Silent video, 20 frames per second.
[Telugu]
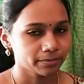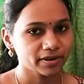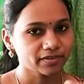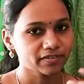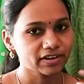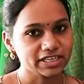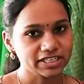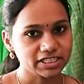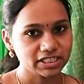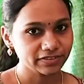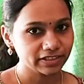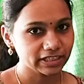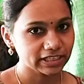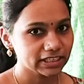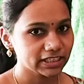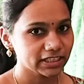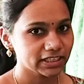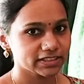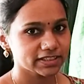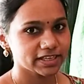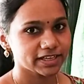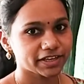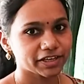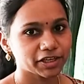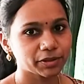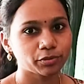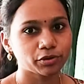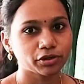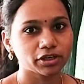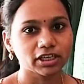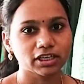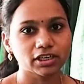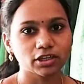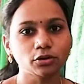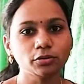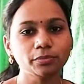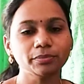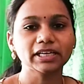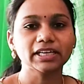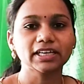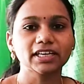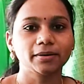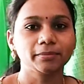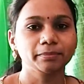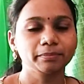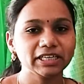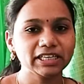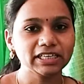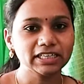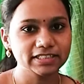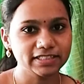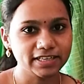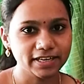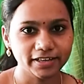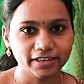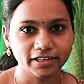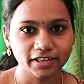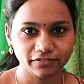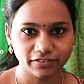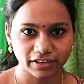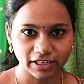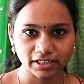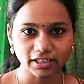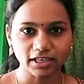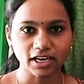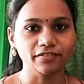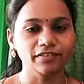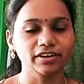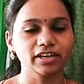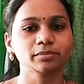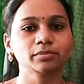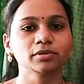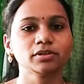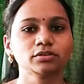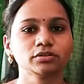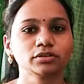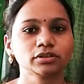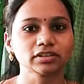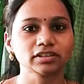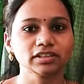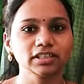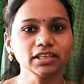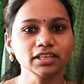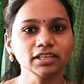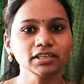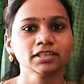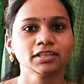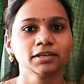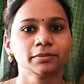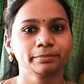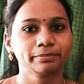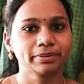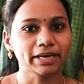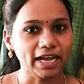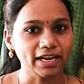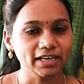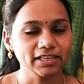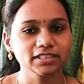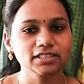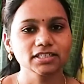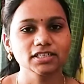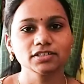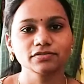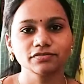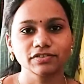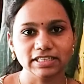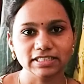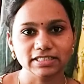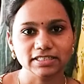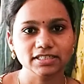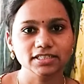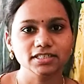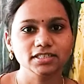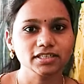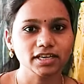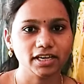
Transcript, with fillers: మా వైష్ణవి రెడ్డి డిజైనరీ బొటిక్లో మీకు కంప్లీట్ డిజైనరీ వేర్ అవైలబుల్ ఉంటుంది బ్రైడల్ వెస్టర్న్